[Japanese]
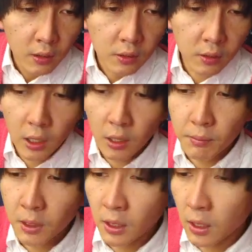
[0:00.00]
そう、あれ
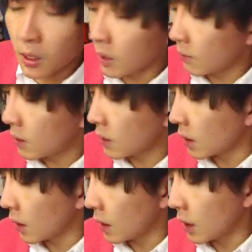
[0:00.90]
みんな、あれま
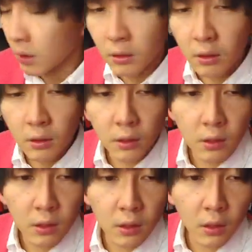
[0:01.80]
だ、あ
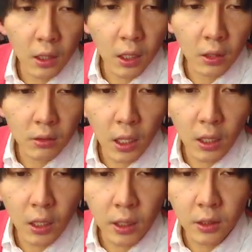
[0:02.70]
のー、あの、か、
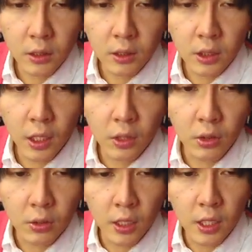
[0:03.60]
か、
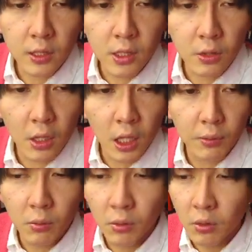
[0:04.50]
チケット、伝説の
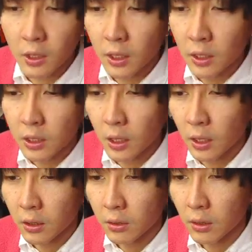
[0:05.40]
ライブを目撃して
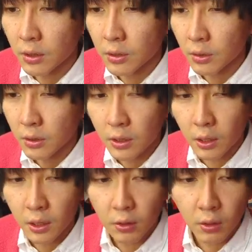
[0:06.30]
ない人いるでしょ
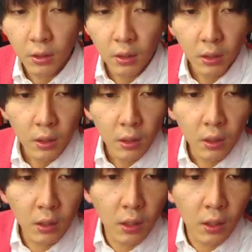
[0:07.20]
チケット。
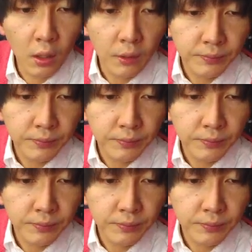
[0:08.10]
うん。